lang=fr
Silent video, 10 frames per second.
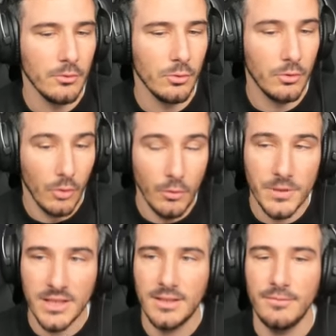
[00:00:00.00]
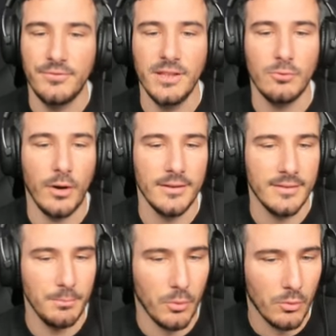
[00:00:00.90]
Donc objectif victoire
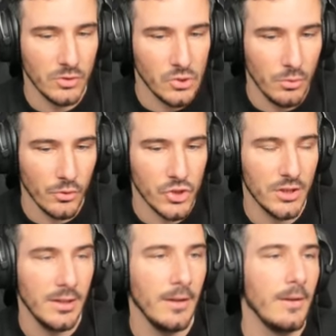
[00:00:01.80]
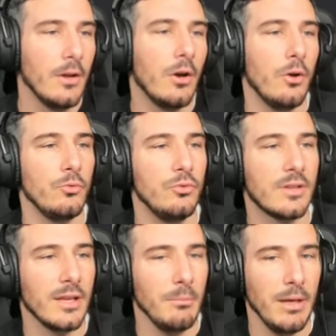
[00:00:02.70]
ici pour continuer à enchaîner euh, une
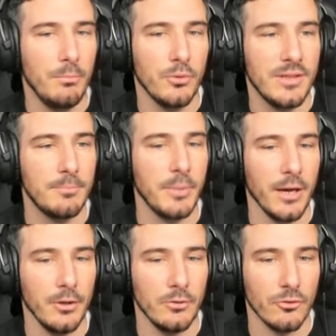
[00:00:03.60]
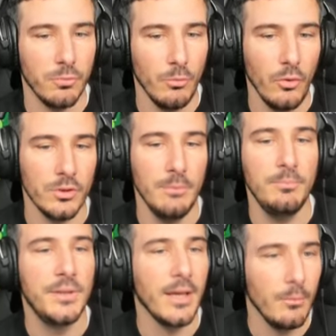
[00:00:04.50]
très belle petite période en ce moment. On est
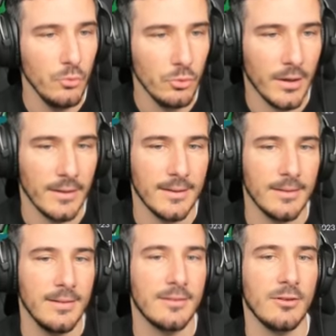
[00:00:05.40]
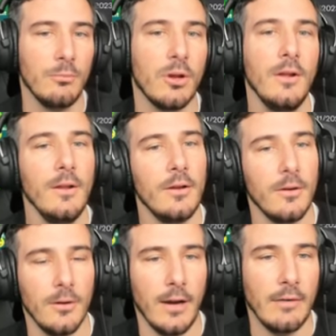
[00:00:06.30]
bien mieux, hein, la tactique semble
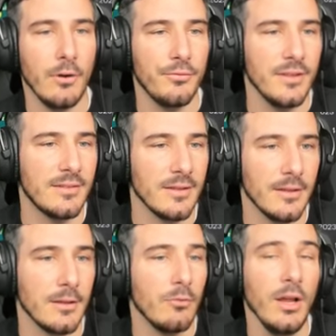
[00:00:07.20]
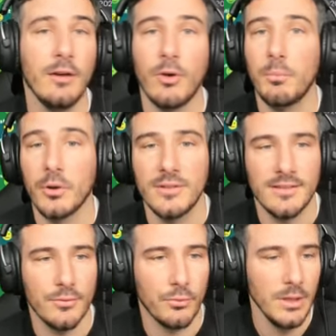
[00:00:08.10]
euh, avoir fait ses, voilà, avoir porté
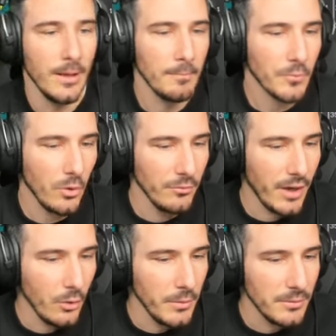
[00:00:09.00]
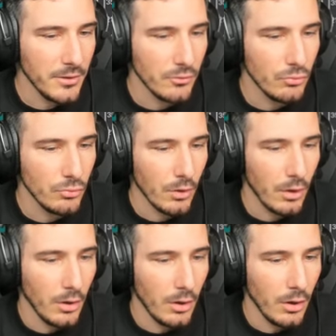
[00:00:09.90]
ses fruits. On va remettre bien sûr,
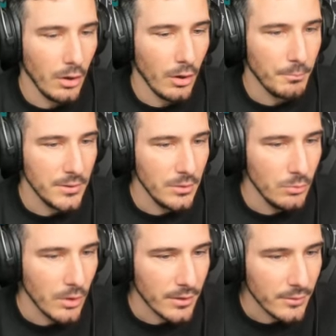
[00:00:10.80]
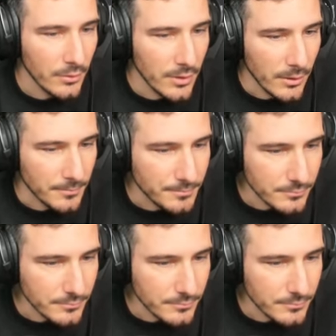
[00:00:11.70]
hop il est où là Attendez hein.